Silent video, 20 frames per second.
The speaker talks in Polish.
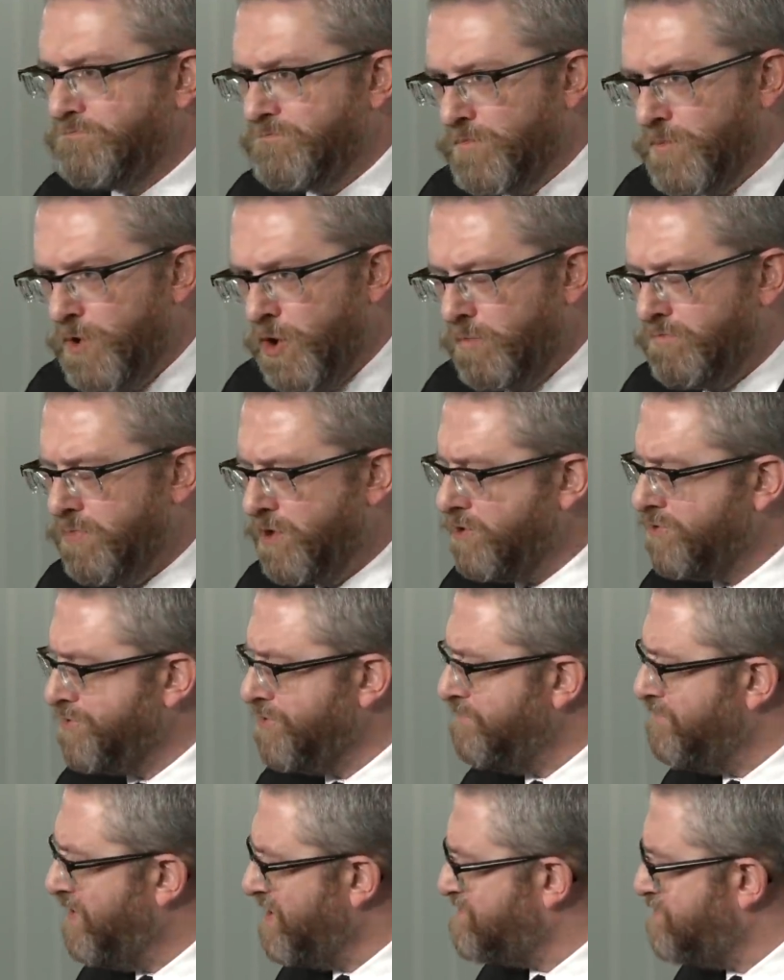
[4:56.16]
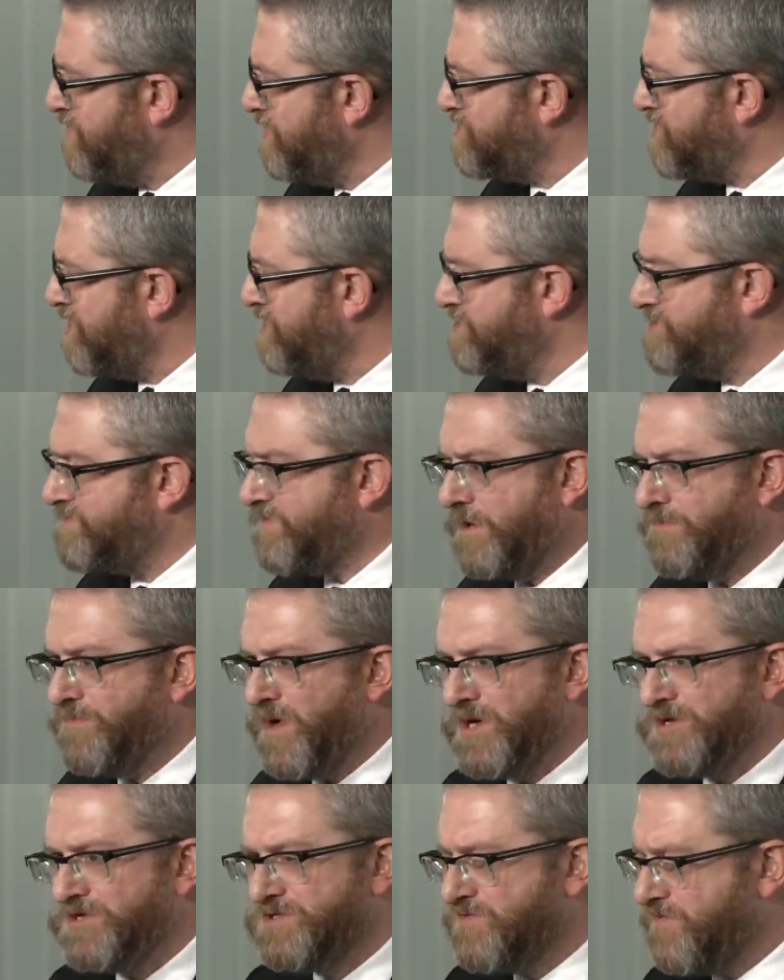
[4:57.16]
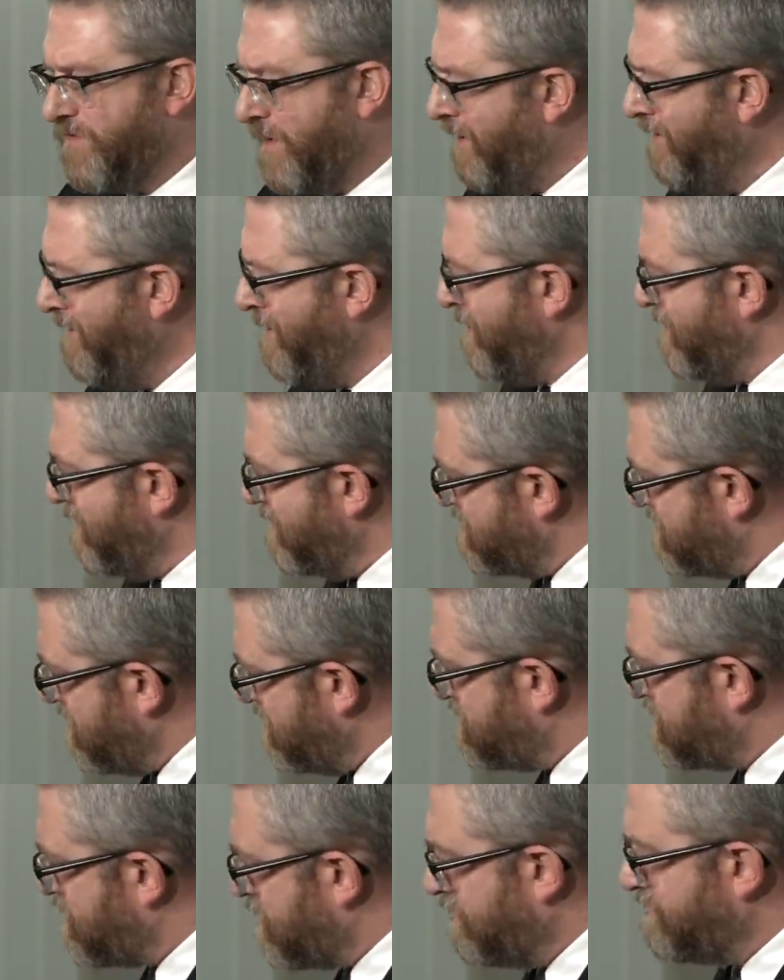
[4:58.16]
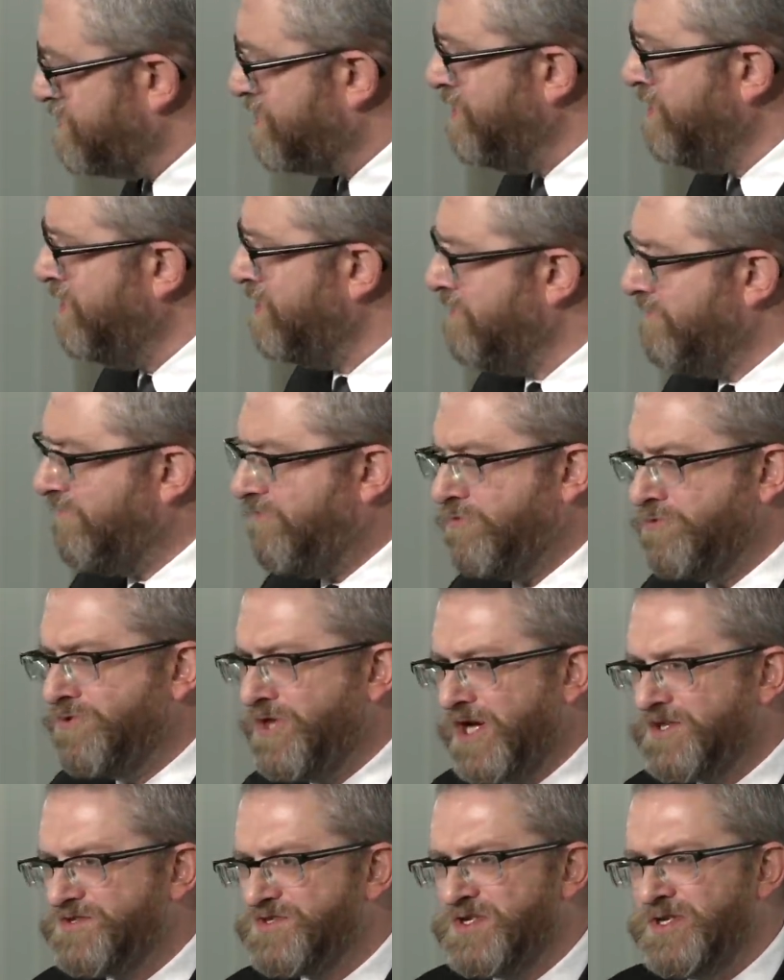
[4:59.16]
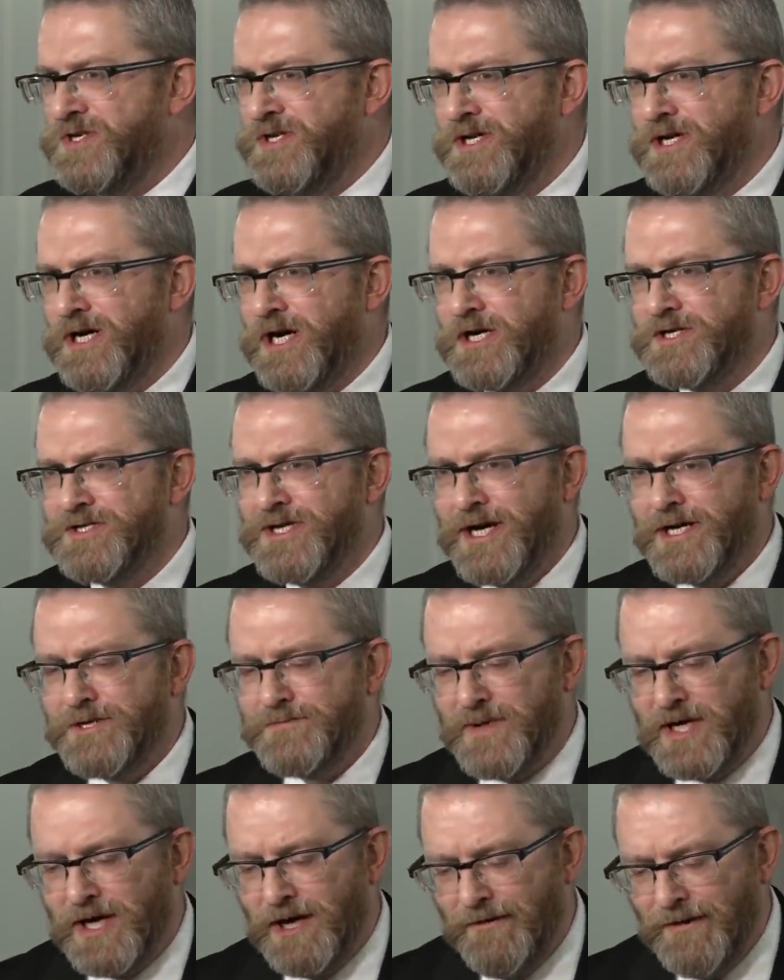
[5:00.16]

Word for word: obrony bezpieczeństwa państwa ze strony Fundacji Adarma.